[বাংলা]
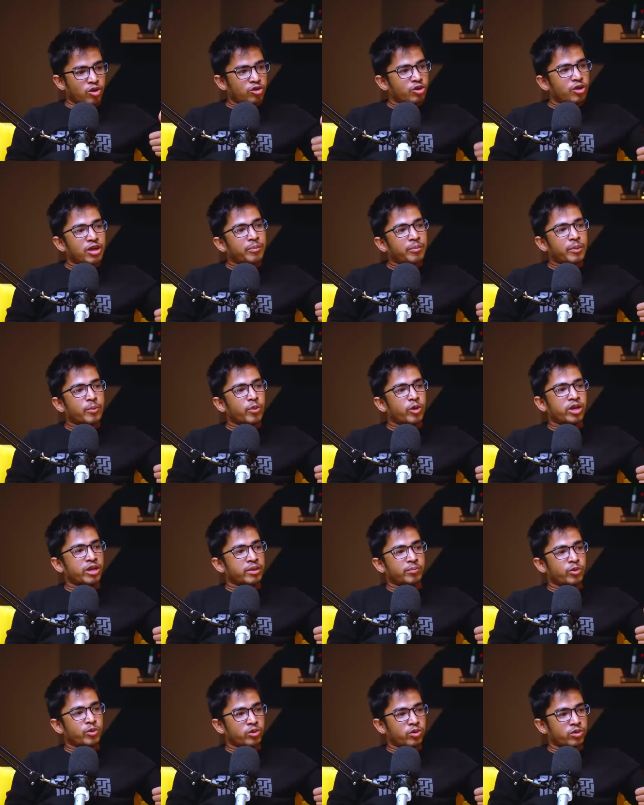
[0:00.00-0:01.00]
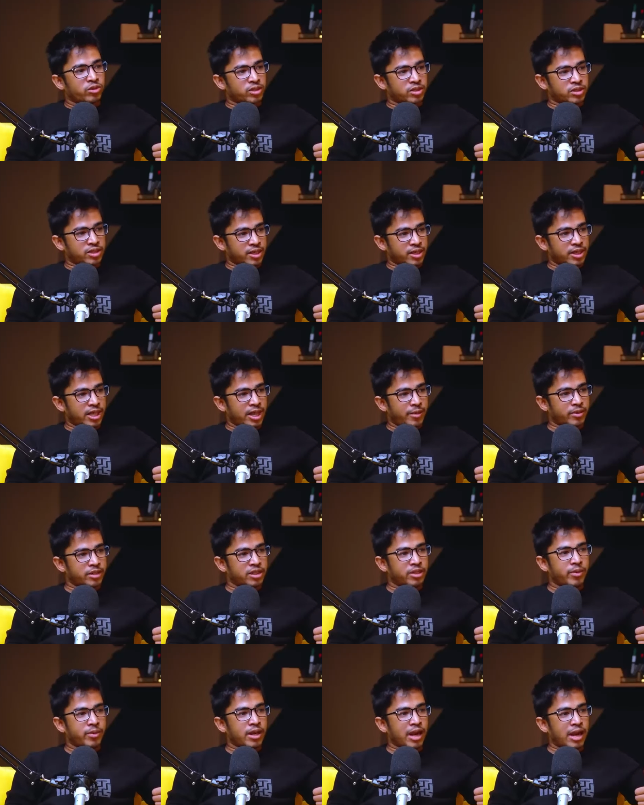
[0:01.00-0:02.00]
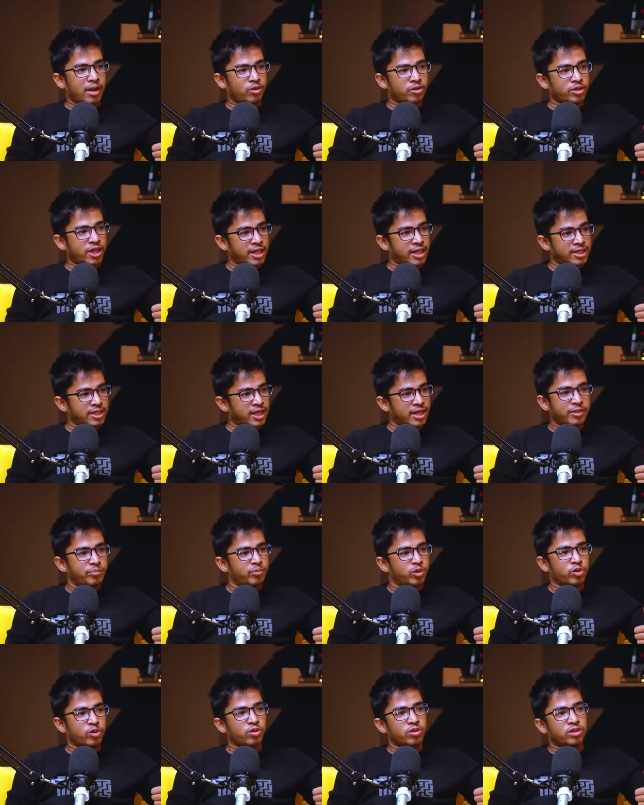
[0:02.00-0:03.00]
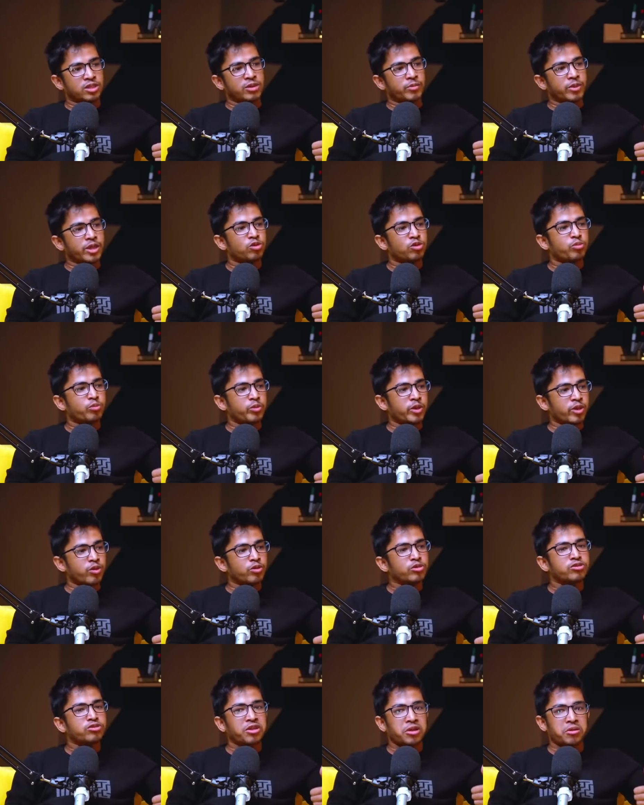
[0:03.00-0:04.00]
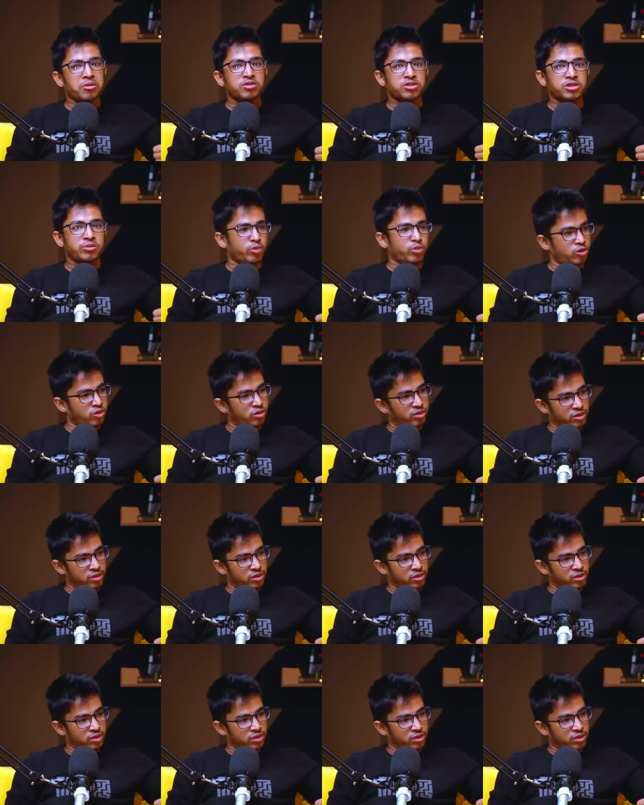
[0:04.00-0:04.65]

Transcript: নট অনলি আমরা প্রোডাক্ট ইম্পোর্ট করতেছি খাবার দাবার আলু ডাল চাল ইম্পোর্ট করতেছি আমরা কিন্তু হিউজ টেকনোলজি ইম্পোর্ট